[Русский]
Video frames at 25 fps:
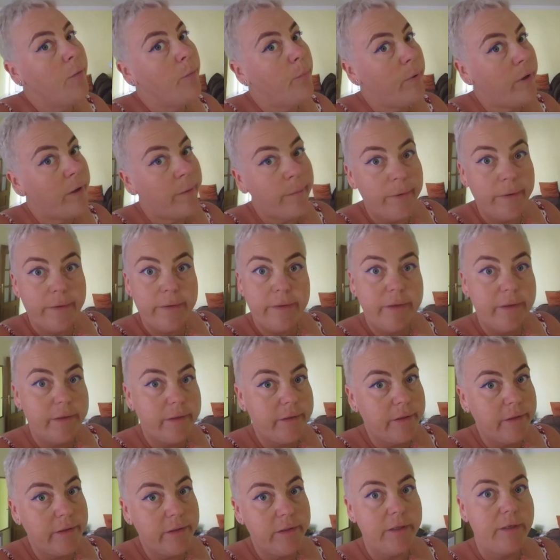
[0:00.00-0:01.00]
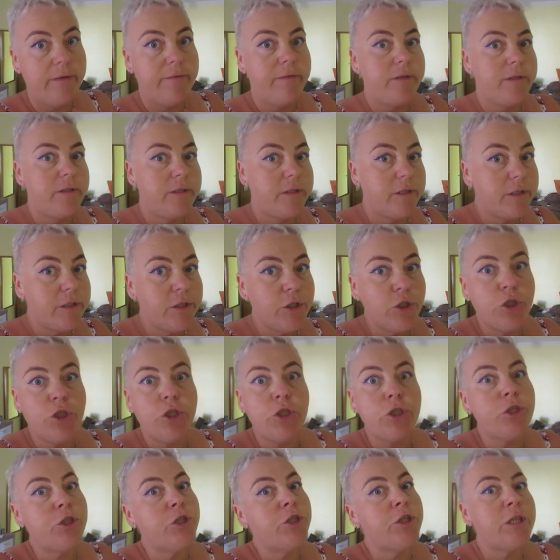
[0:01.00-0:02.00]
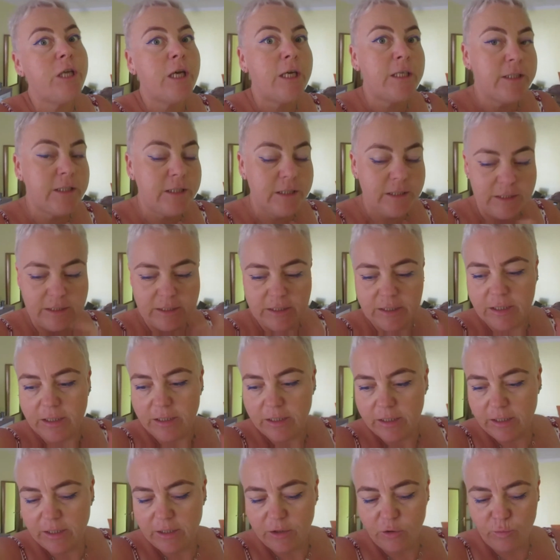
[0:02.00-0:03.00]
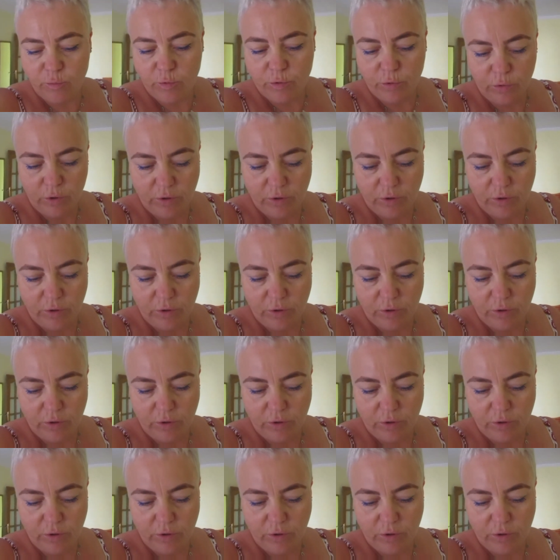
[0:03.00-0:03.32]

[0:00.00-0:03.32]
Память-то не девичья, не шестнадцать, как я люблю